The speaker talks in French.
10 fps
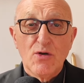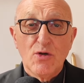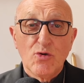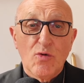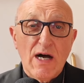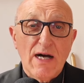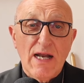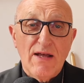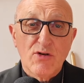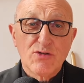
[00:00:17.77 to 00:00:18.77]
Le droit
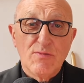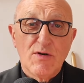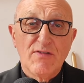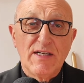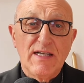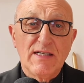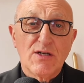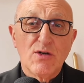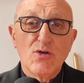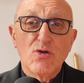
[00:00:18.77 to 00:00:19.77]
à l'avortement va
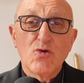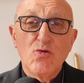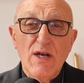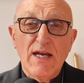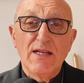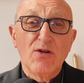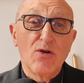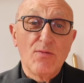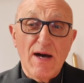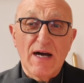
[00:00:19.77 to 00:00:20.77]
être coulé dans
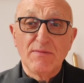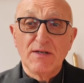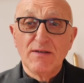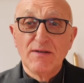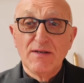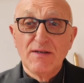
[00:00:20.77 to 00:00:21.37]
le marbre,